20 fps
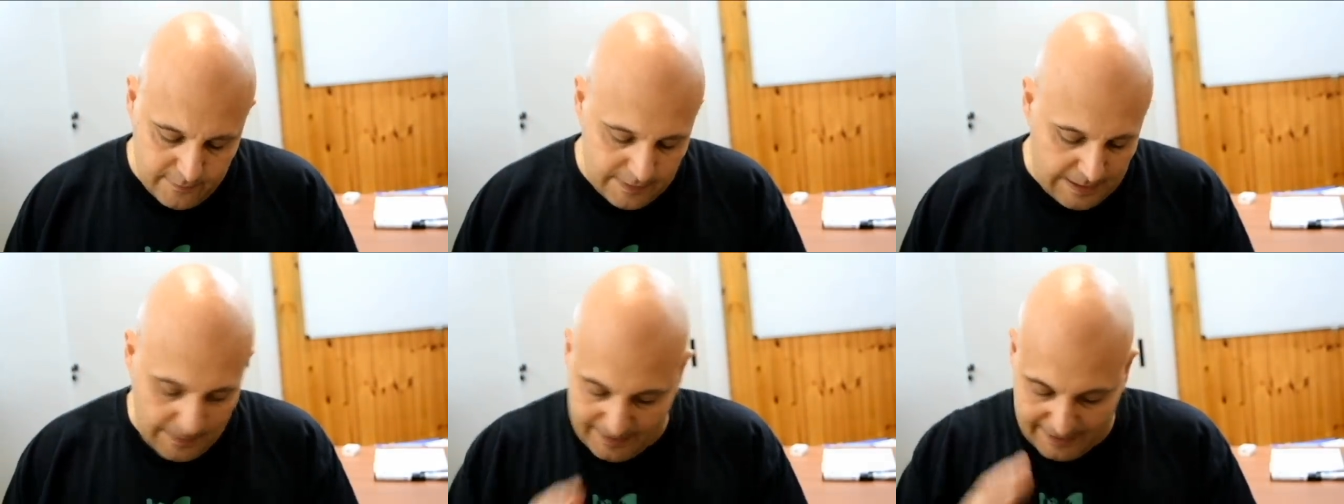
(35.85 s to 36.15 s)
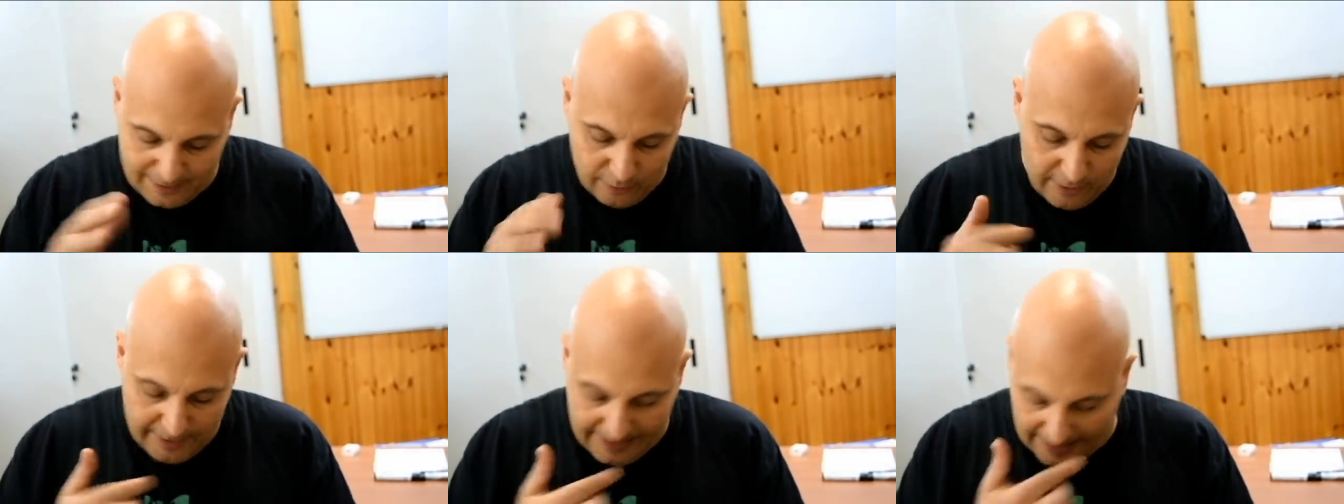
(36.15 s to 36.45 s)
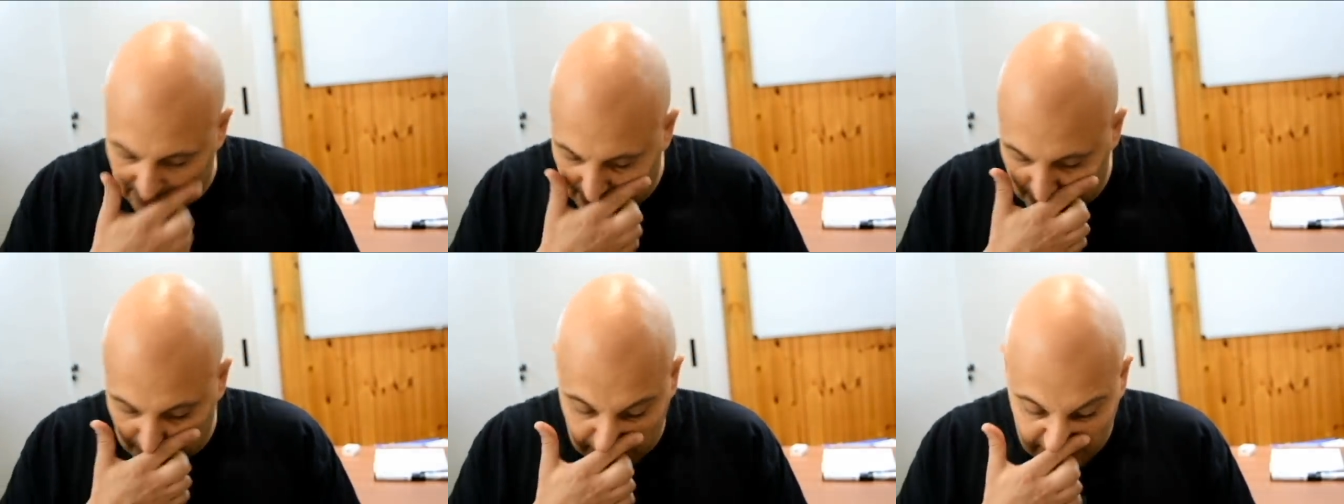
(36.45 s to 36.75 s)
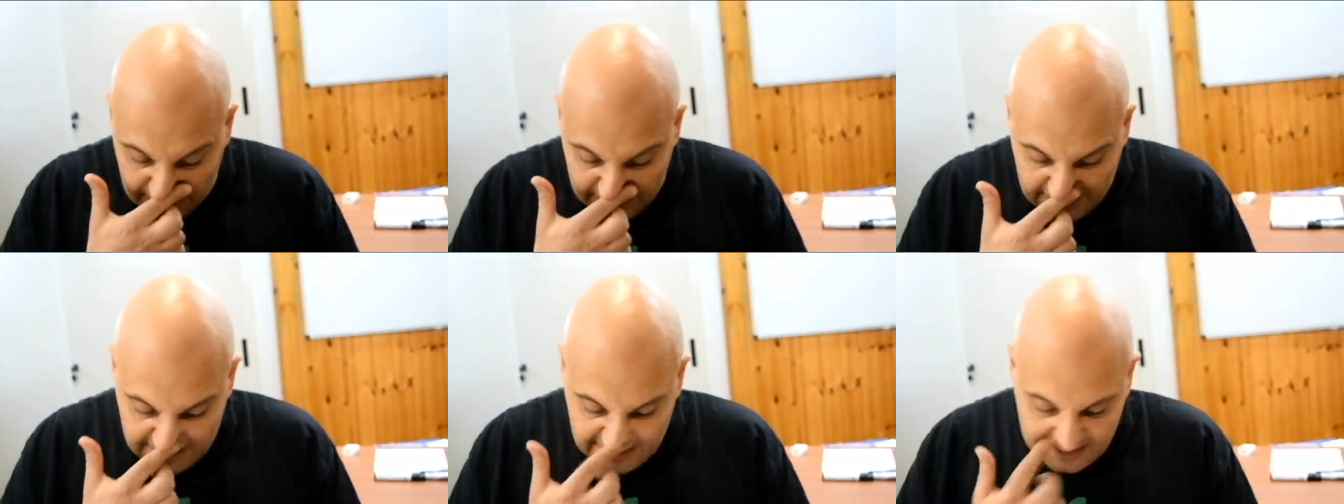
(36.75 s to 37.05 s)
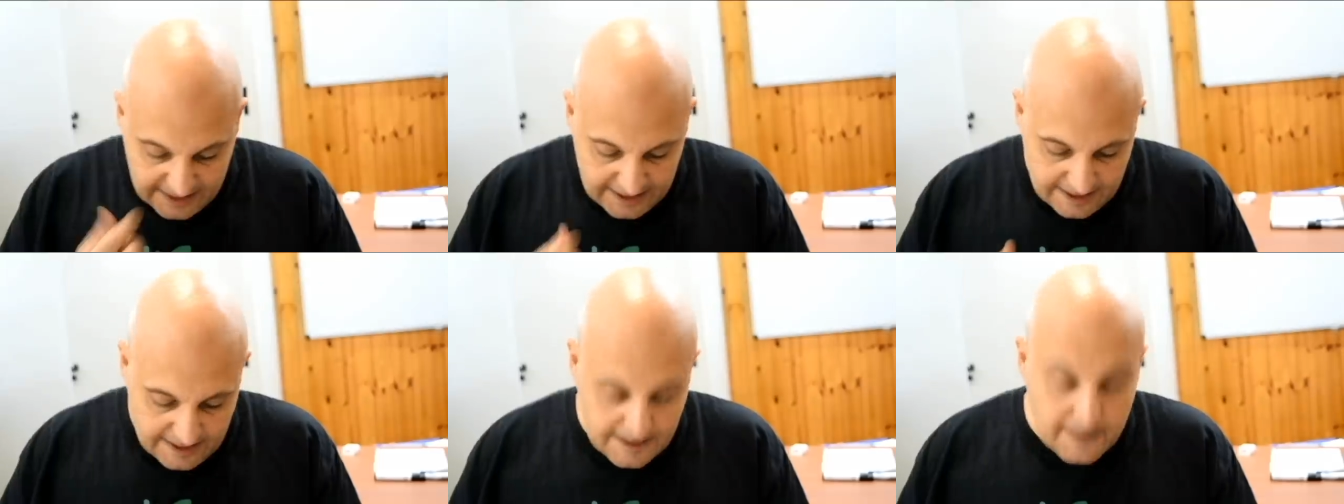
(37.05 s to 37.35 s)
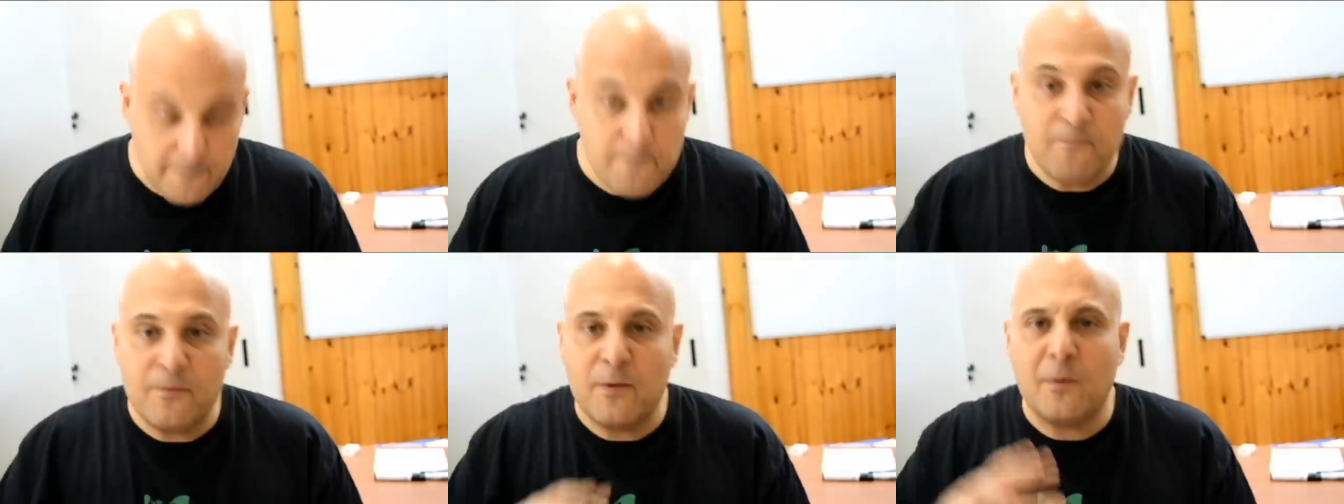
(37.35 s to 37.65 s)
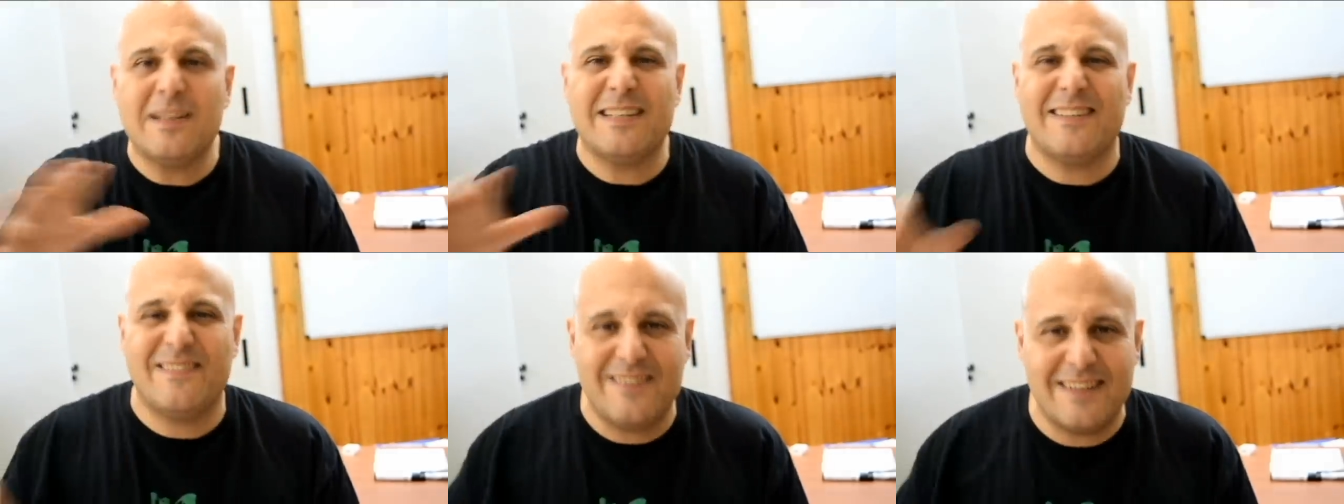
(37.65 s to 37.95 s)
sapete che ogni tanto eh, in
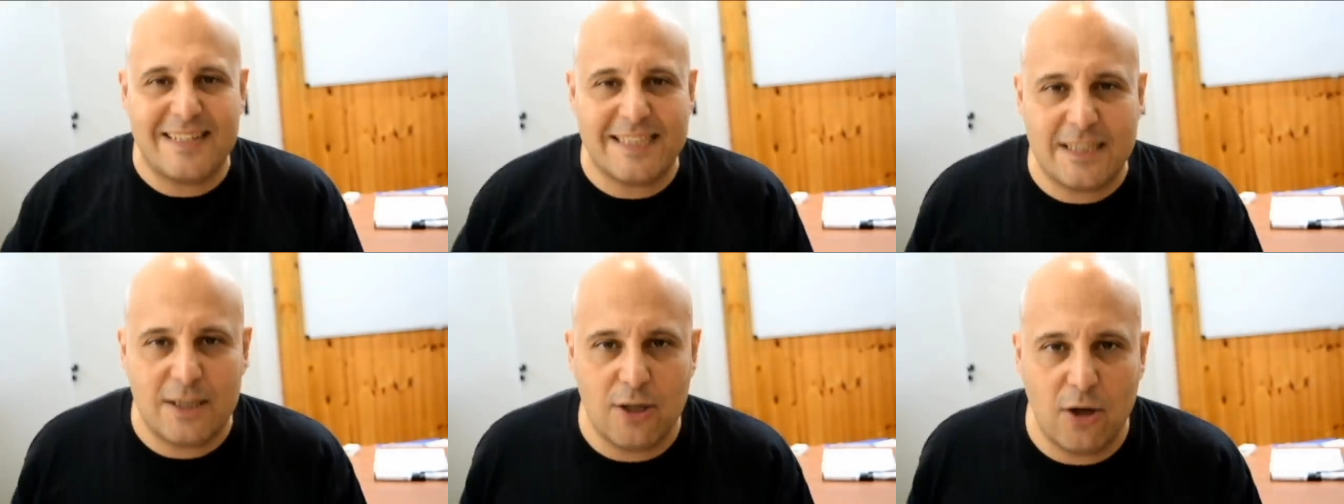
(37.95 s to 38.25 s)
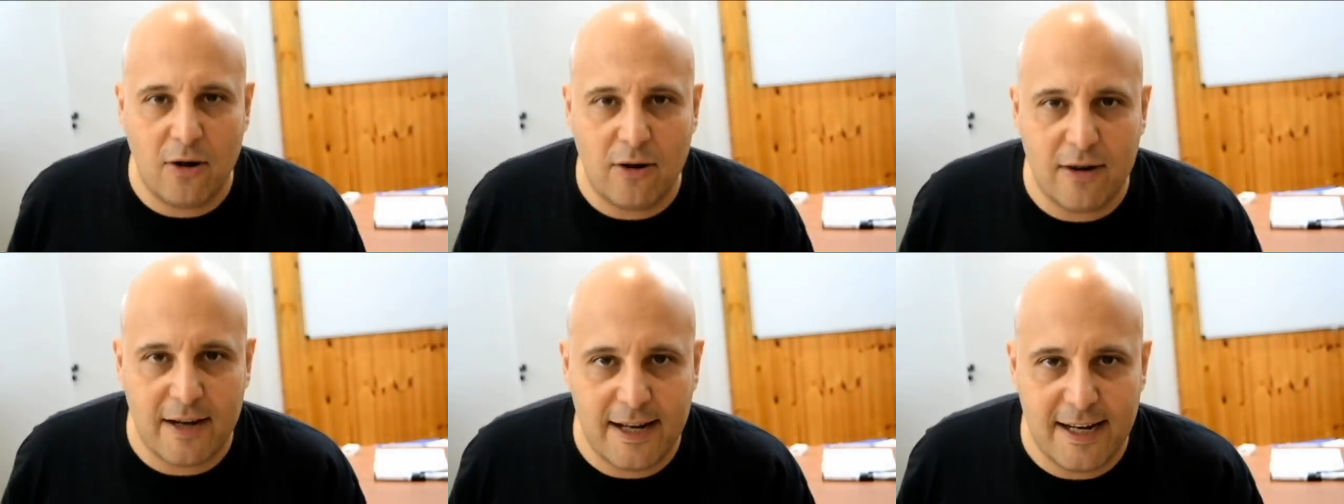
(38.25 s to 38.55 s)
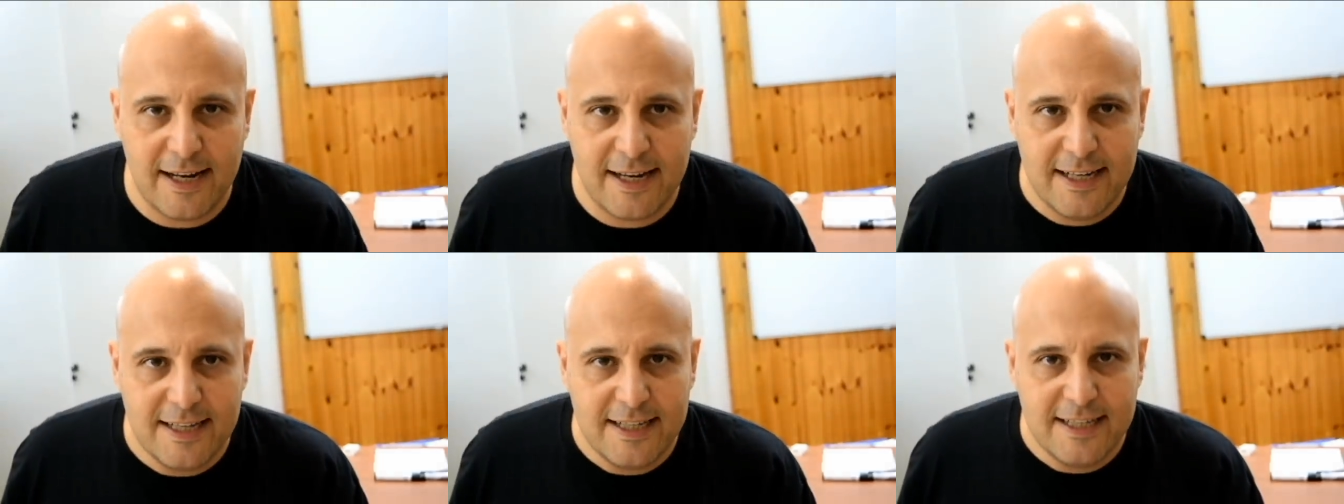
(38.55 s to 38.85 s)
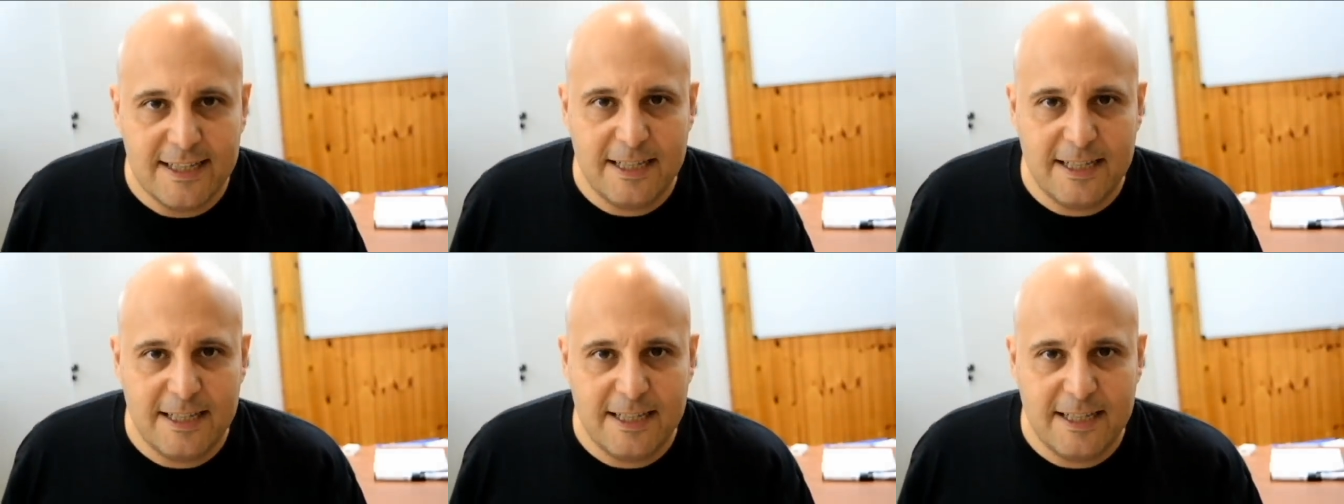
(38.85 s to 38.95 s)
questa versione